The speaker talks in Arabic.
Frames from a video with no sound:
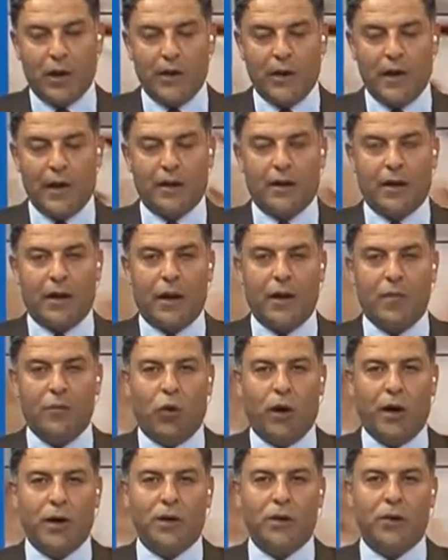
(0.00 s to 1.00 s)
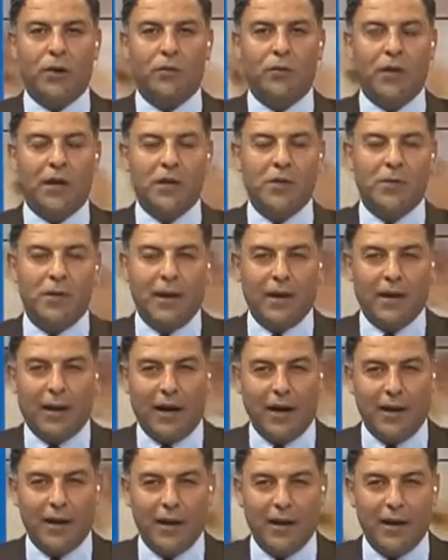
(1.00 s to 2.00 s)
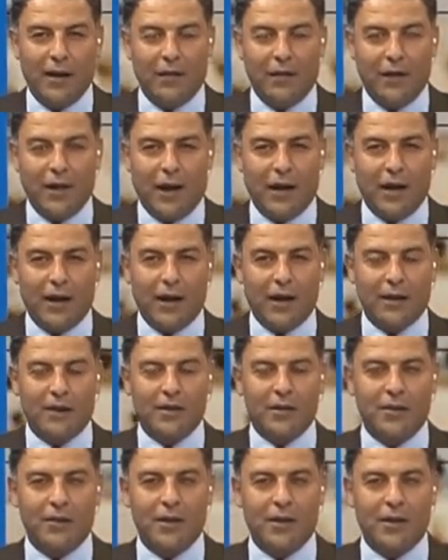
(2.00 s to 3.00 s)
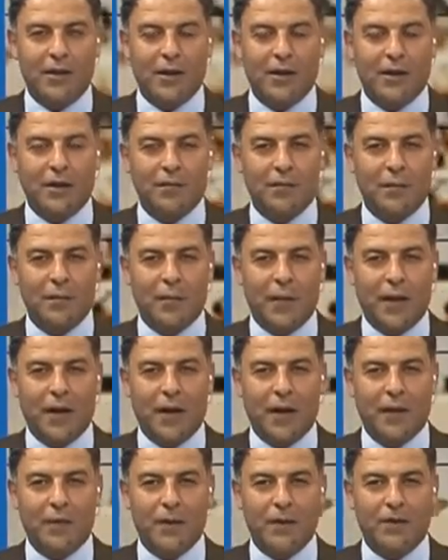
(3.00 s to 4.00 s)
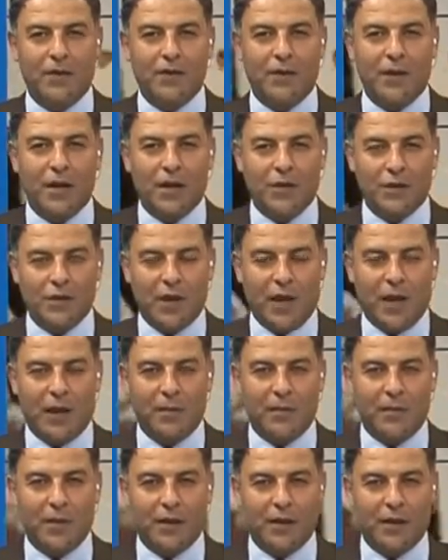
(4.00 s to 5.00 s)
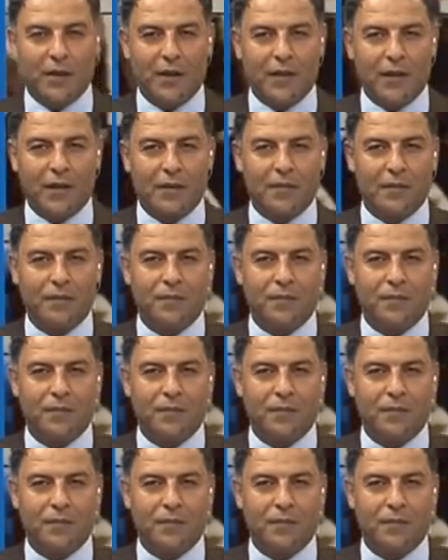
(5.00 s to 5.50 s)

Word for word: الكرام أحييكم أجمل تحية في حلقة جديدة من برنامج الشعب ينتظر